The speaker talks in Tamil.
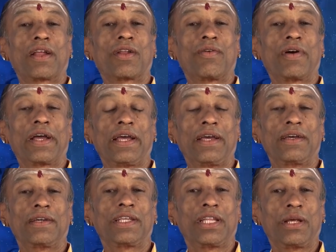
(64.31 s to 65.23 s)
இருக்கிறவங்க
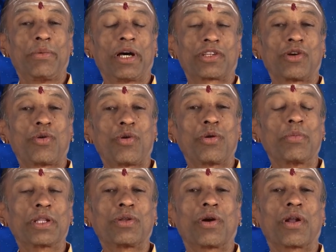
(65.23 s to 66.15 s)
இந்த மாதம்
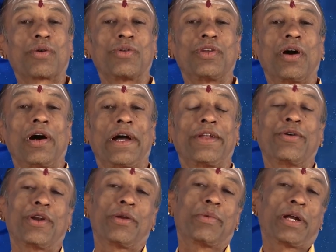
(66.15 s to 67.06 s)
குடும்பத்தோடு கொஞ்சம்
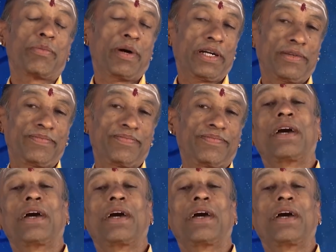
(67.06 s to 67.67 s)
அந்யோன்யமாக இருப்பாங்க